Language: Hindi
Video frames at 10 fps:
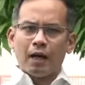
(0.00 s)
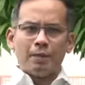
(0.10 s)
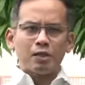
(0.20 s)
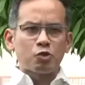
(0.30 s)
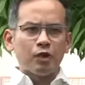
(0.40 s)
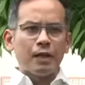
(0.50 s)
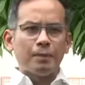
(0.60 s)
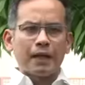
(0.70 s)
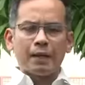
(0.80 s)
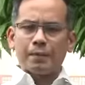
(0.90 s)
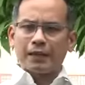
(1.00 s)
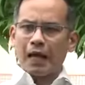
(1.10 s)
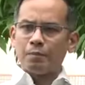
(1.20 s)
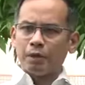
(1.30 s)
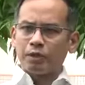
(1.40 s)
हमें सुनने पड़े
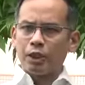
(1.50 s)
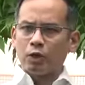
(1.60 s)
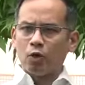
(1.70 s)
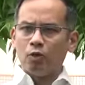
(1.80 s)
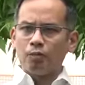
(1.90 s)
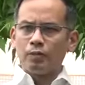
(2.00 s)
प्रधानमंत्री को